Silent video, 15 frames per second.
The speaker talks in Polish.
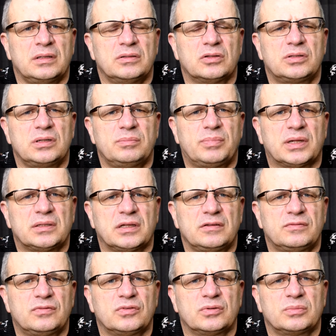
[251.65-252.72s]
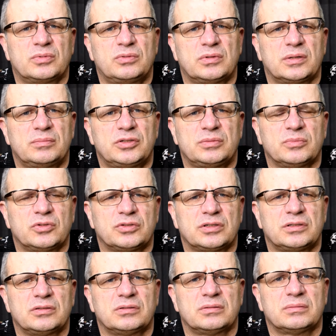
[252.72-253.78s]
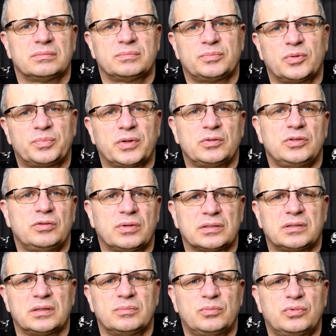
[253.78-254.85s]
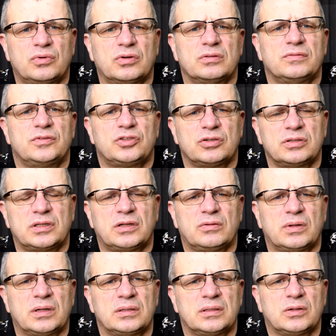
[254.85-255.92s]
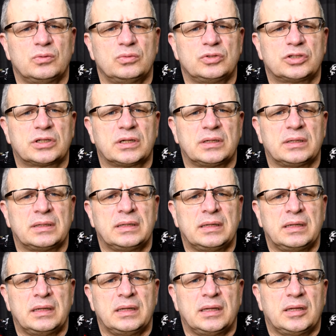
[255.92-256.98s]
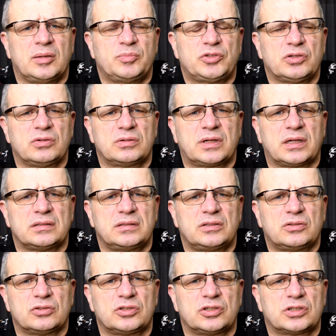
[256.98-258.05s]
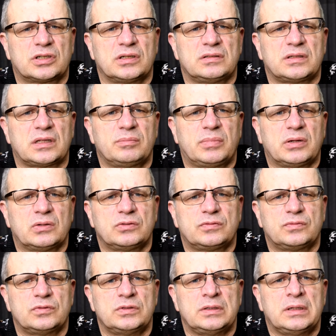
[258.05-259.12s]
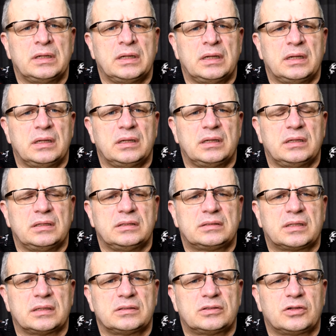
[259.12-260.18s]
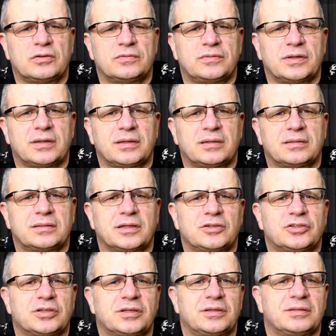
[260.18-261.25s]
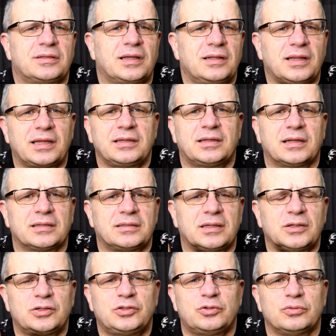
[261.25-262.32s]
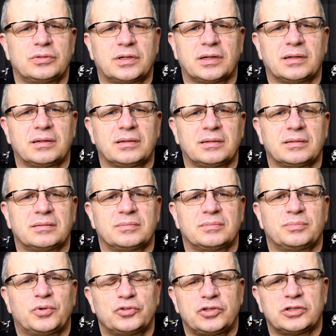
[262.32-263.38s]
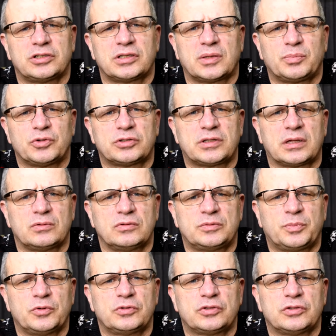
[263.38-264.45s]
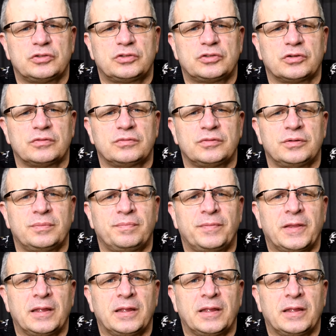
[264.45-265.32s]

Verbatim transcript: do tych badań WOM, która być może no, popełniła ten błąd, wyciągnęła nauczkę, przy okazji troszeczkę zadba o swój e, stan zdrowia. Także daj lajka, daj kciuka, podziel się na portalu społecznościowym